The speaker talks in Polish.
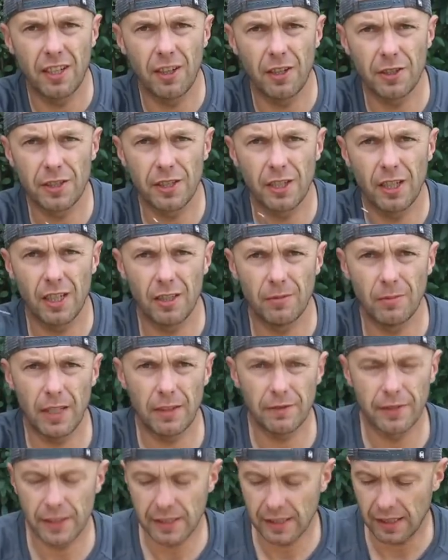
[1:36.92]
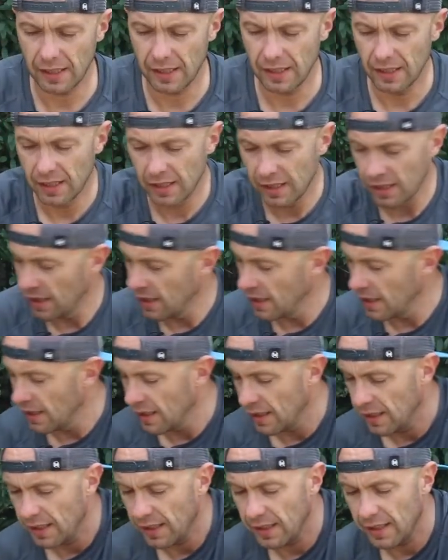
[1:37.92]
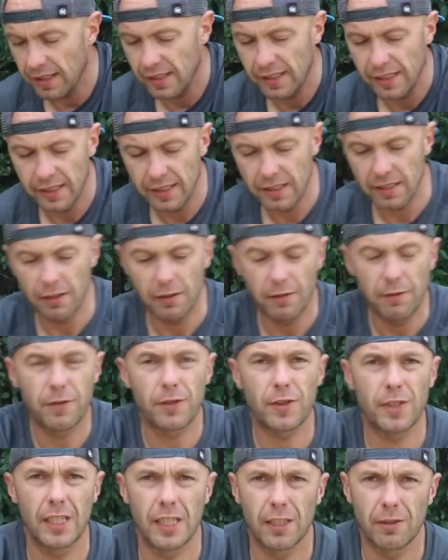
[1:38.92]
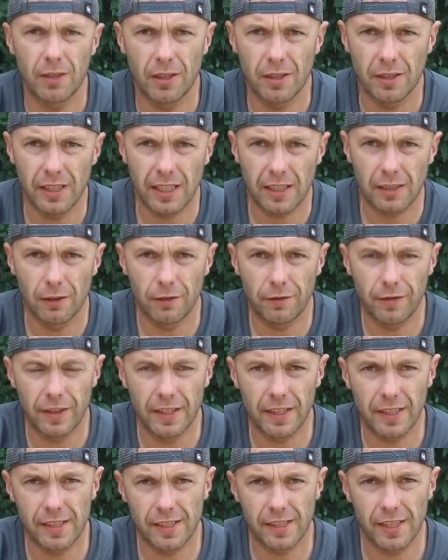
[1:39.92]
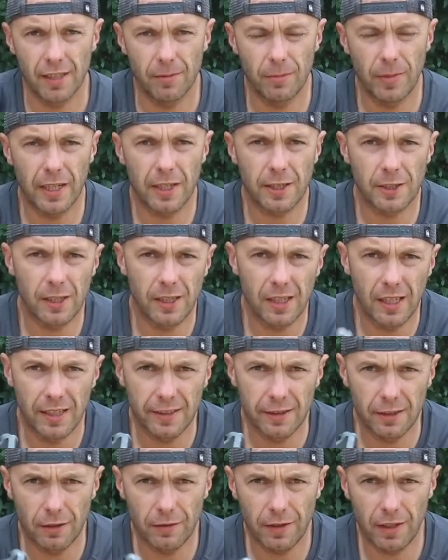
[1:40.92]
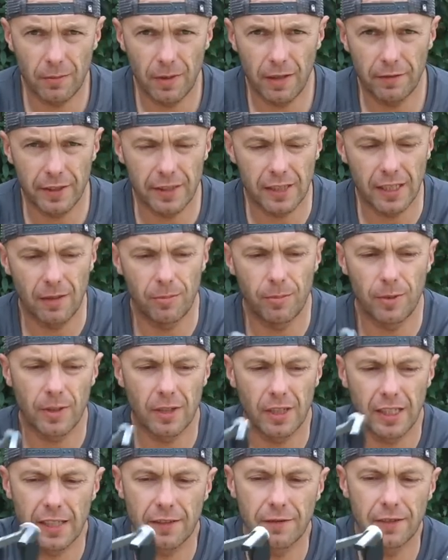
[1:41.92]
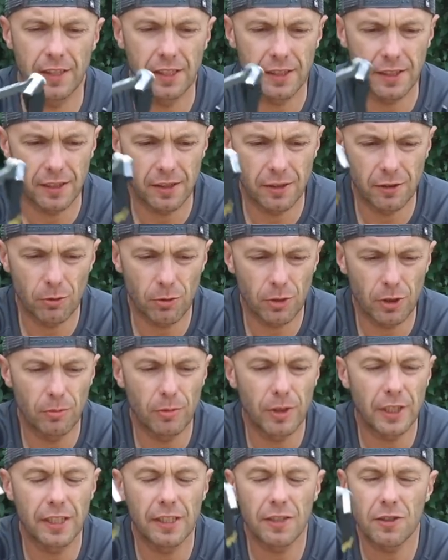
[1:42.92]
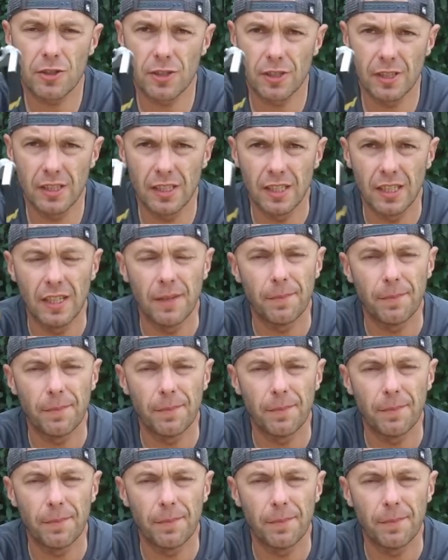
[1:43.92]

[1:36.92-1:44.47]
chodzi o Mavica R wszedł on jako wersja bardziej lightowa Mavica Pro, jak widać jest dużo mniejszy,